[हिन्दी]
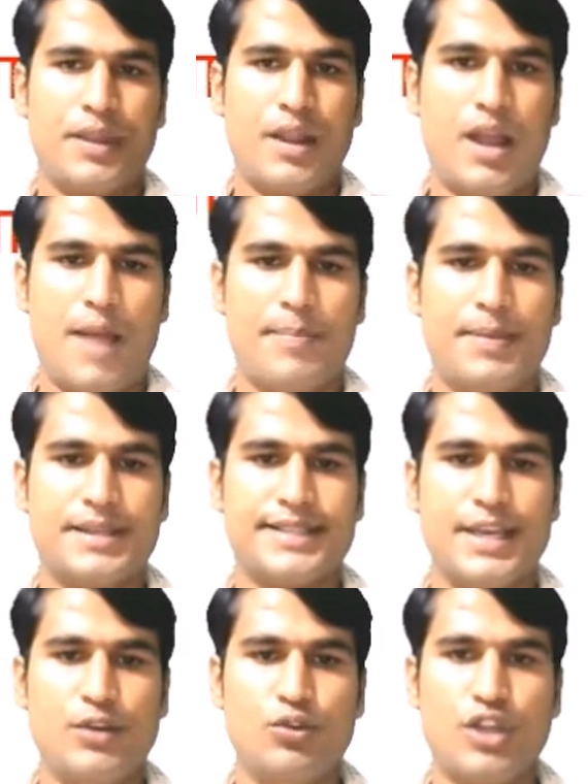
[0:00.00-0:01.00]
आपका
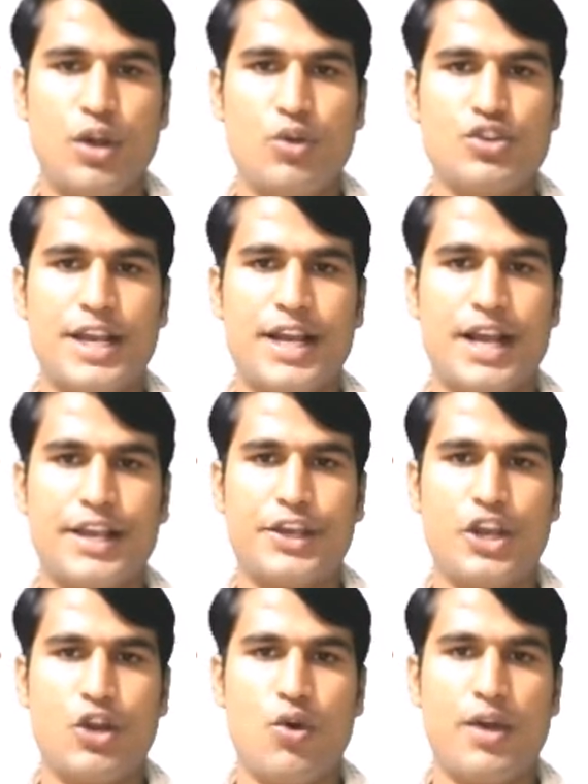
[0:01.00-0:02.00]
सही उत्तर हो जाएगा
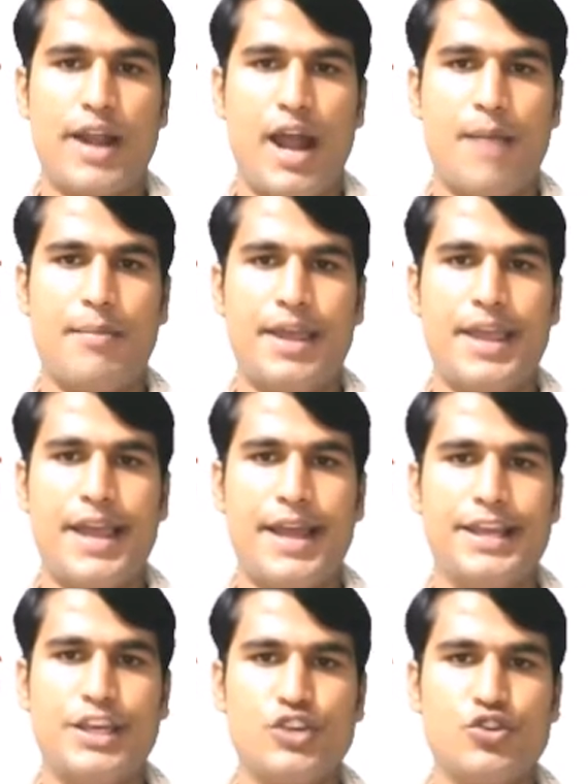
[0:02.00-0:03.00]
किलोग्राम
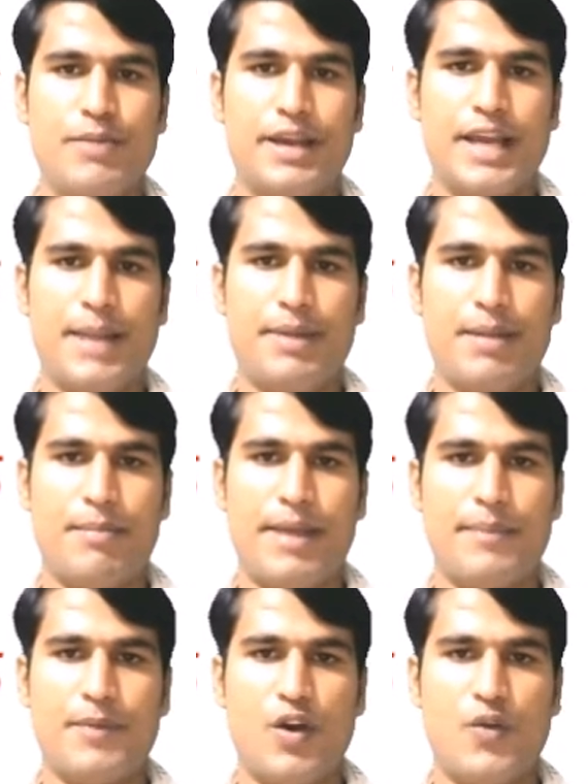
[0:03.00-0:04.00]
यानी कि जो विकल्प नंबर
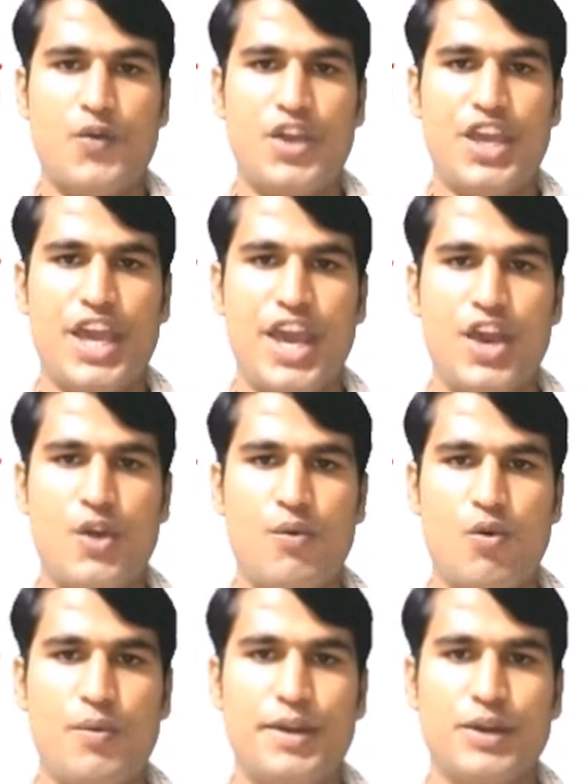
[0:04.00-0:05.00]
आपका वी है
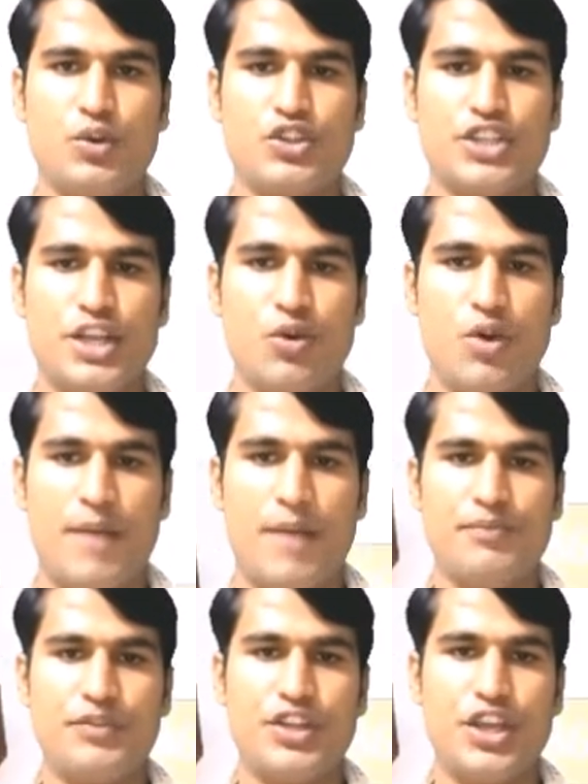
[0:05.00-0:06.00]
वो बिल्कुल सही होगा
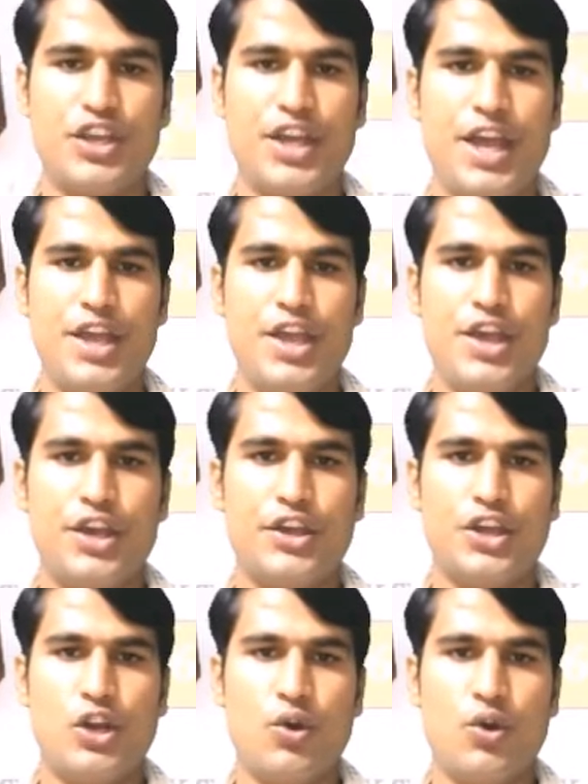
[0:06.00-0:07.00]
ठीक है
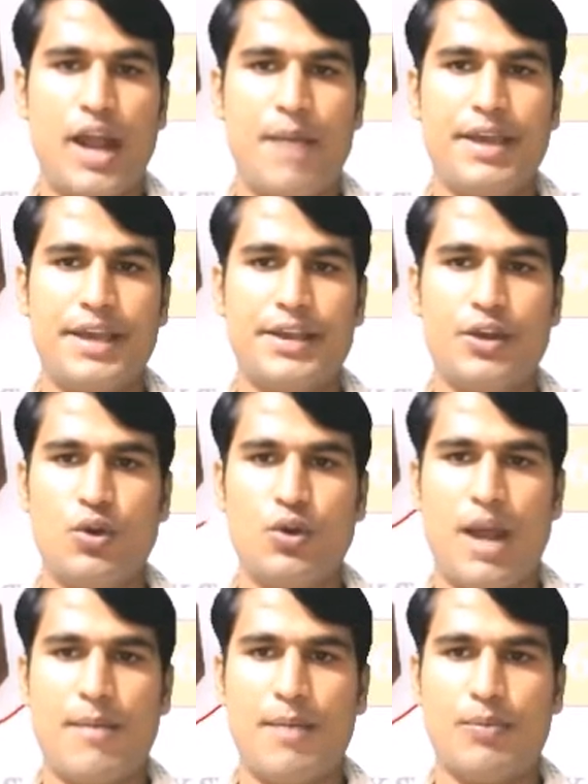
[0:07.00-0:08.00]
किलोग्राम एक
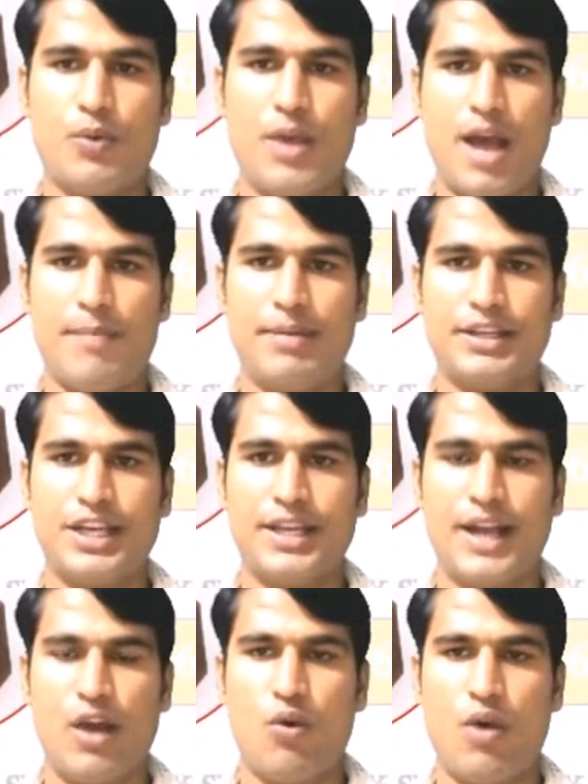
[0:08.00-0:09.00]
किलोग्राम आपको यहां पर दिख
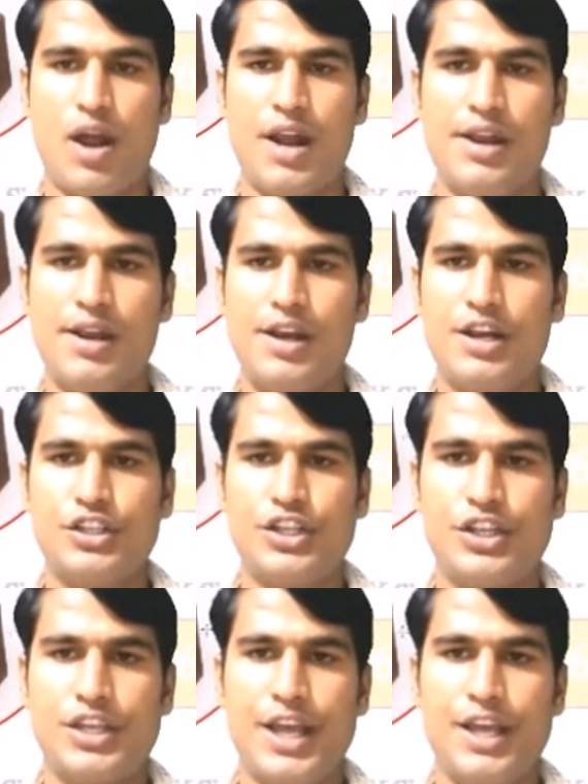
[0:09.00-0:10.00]
रहा होगा
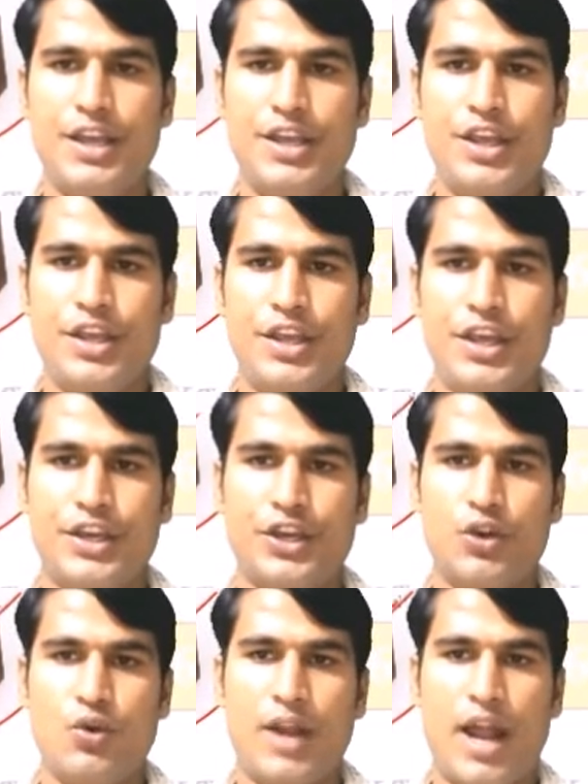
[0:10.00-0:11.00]
ठीक है एक
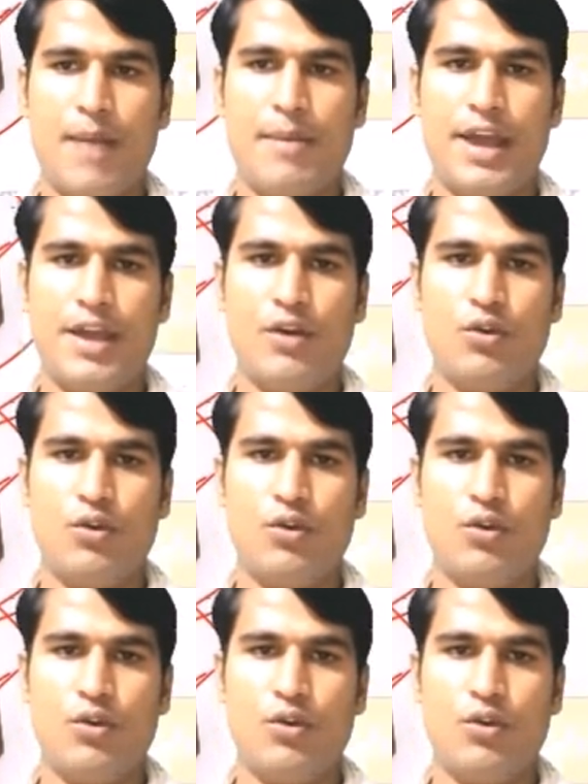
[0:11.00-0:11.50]
किलोग्राम है और